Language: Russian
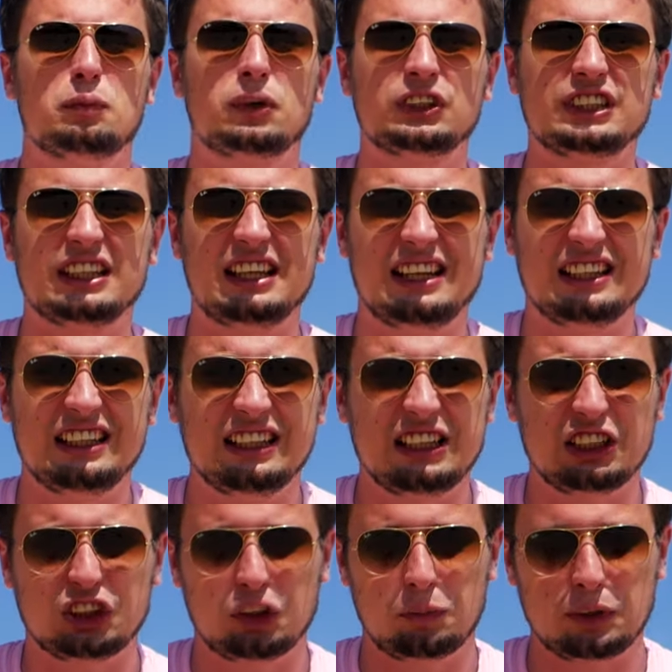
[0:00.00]
Просто для них
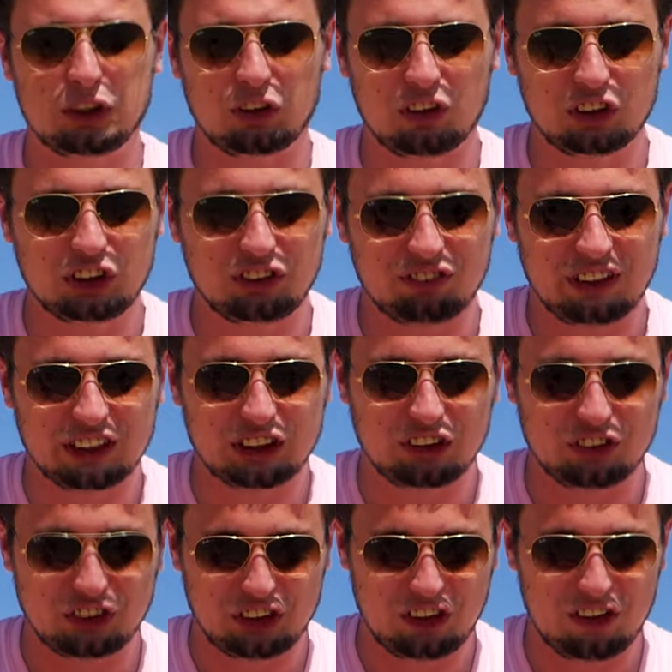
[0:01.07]
должно быть очень
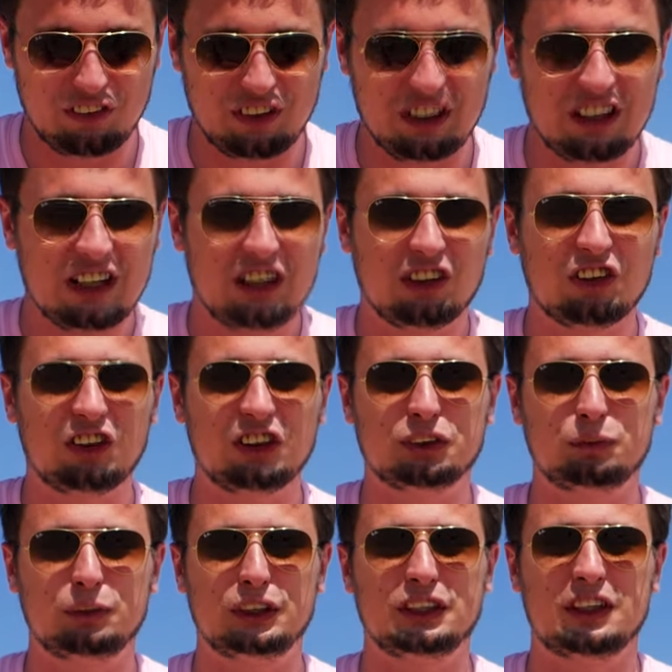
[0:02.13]
важное условие.
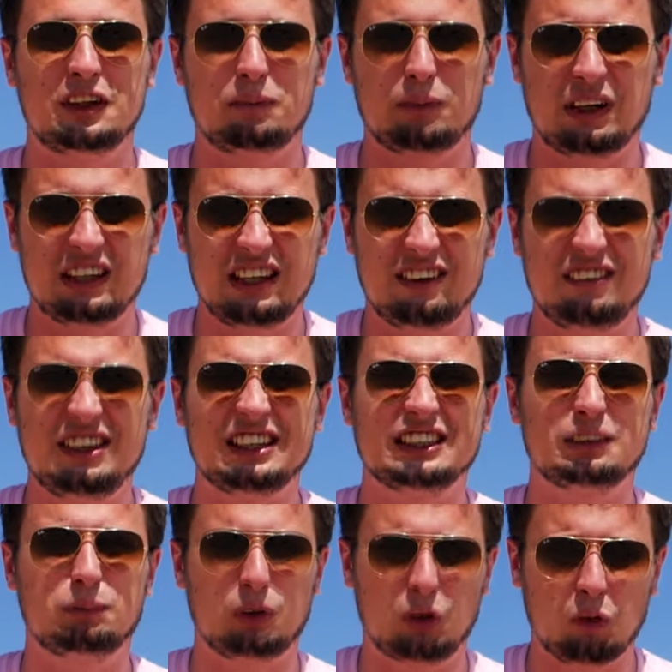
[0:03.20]
Должен быть
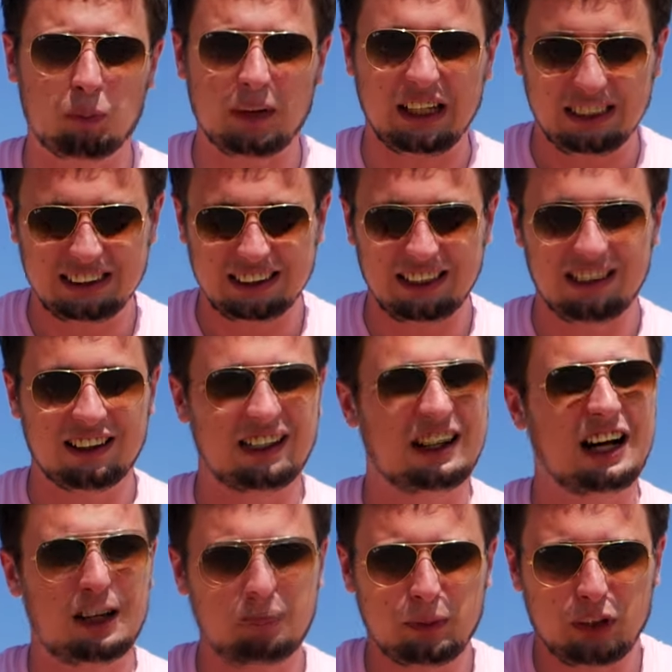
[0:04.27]
продавец, покупатель,
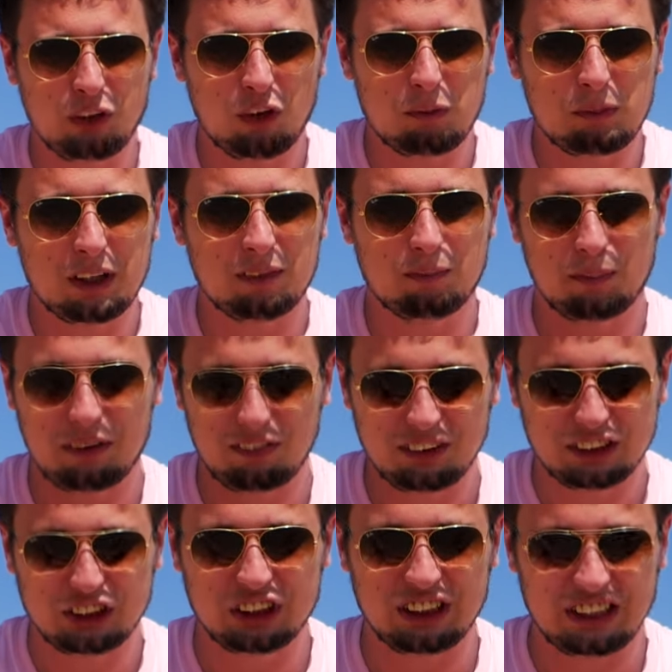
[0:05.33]
объемы,
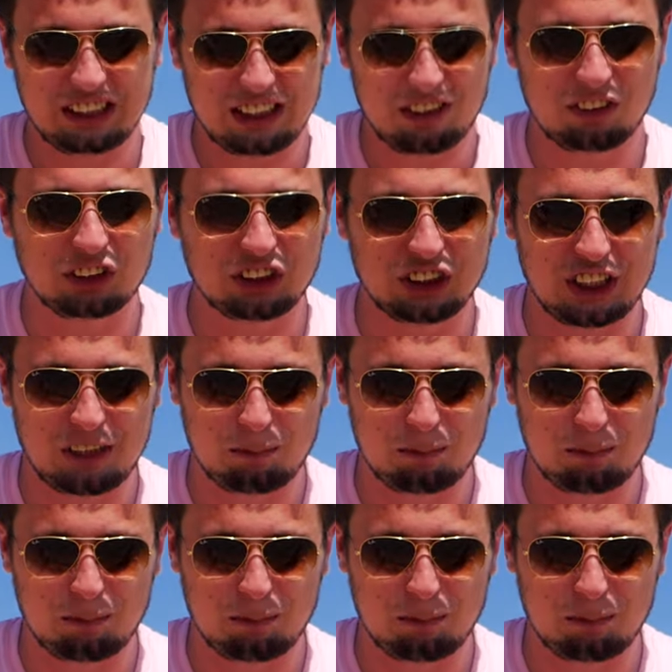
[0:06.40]
повышенные, хорошие